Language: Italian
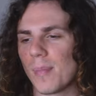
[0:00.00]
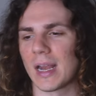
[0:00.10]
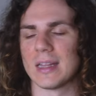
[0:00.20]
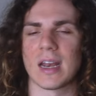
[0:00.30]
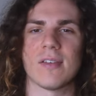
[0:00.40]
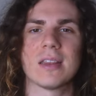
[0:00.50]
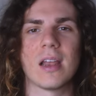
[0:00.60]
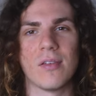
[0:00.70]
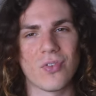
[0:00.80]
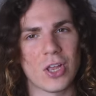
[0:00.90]
perché andrai avanti
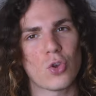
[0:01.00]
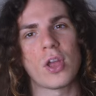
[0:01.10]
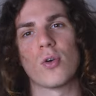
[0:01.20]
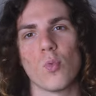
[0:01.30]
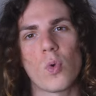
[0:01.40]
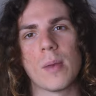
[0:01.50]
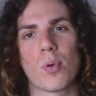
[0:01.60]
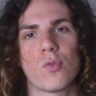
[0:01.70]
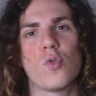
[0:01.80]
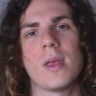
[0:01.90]
all'infinito e comunque i
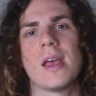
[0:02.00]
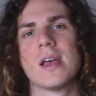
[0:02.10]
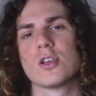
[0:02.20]
profumi